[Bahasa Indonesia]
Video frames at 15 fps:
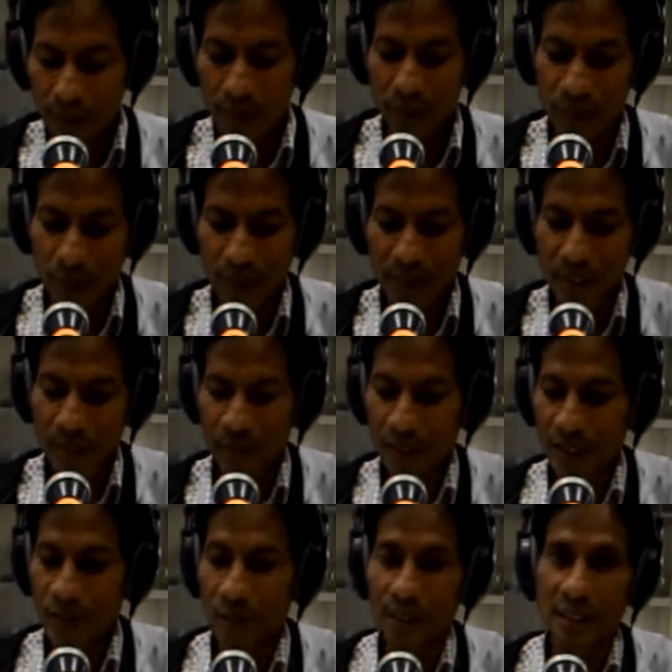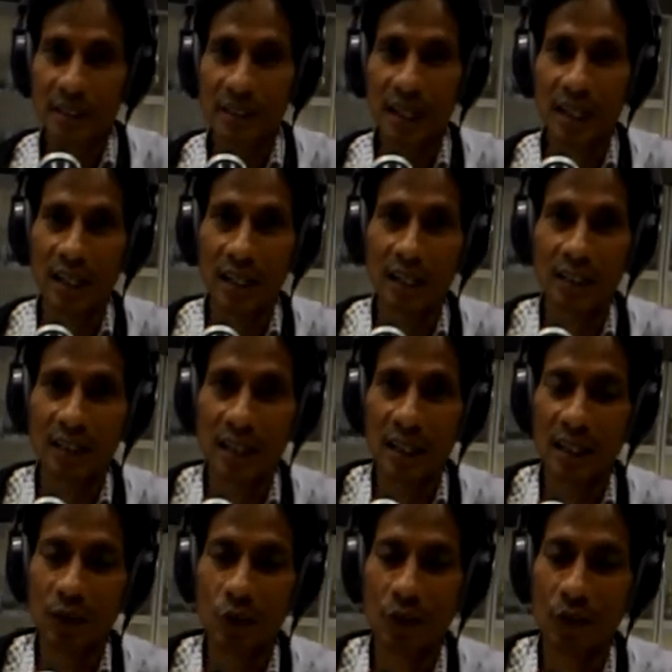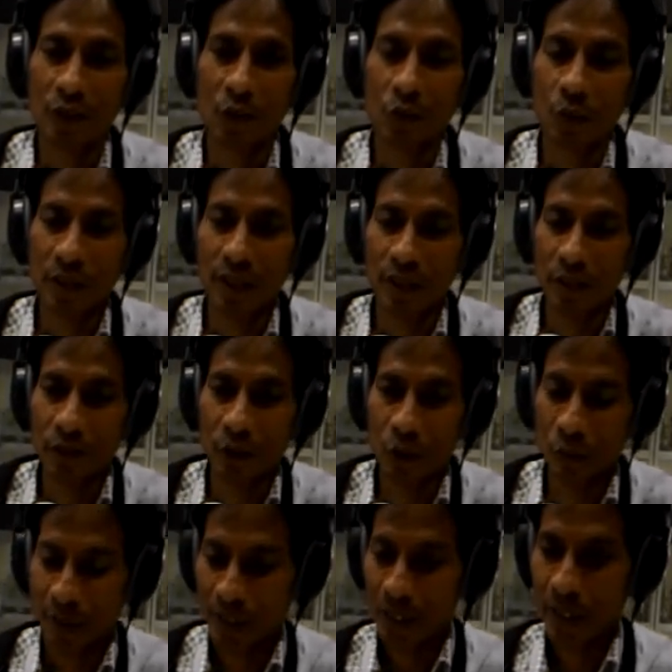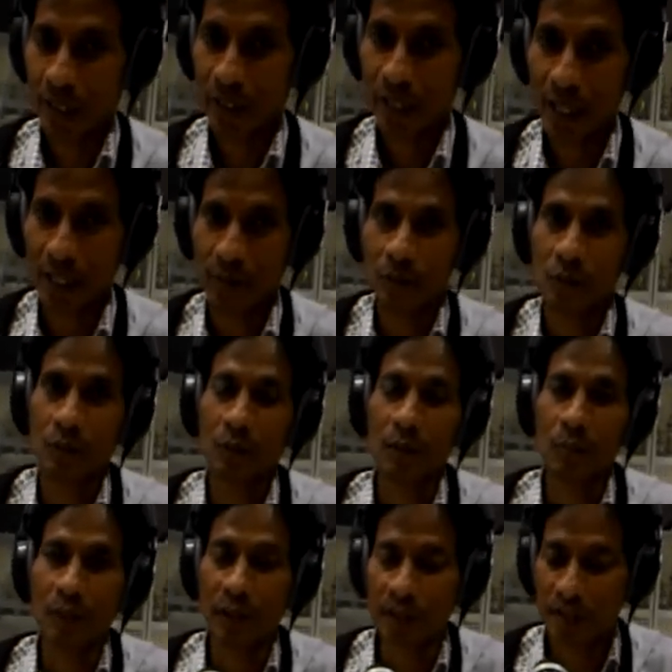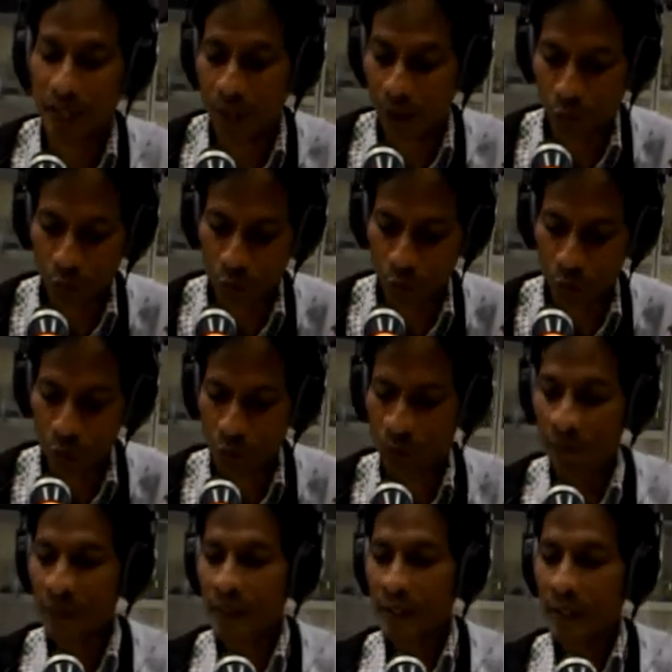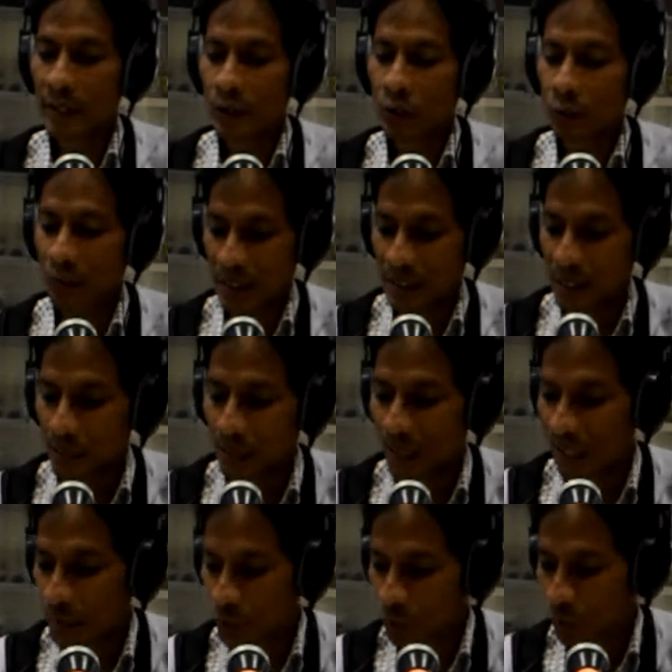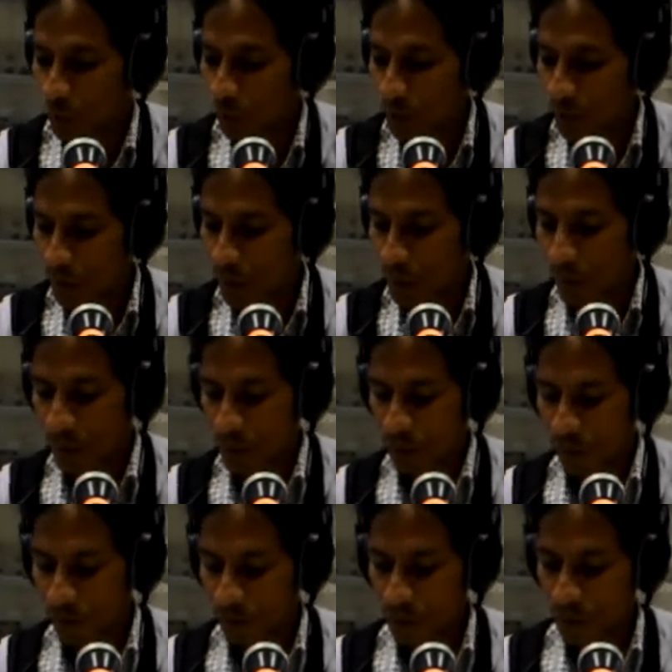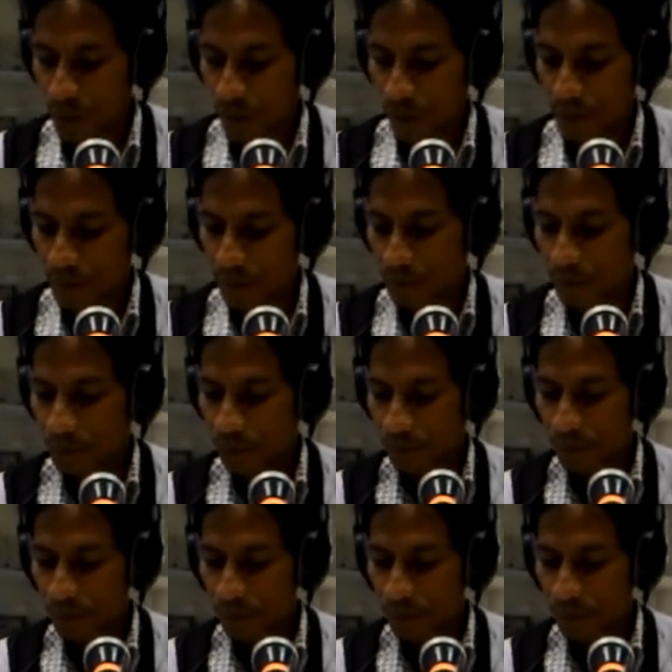bermacam-macam gejala-gejala atau fenomena-fenomena yang dianggap sebagai pekerjaan Roh Kudus itu pasti palsu. Nah, saudara-saudara,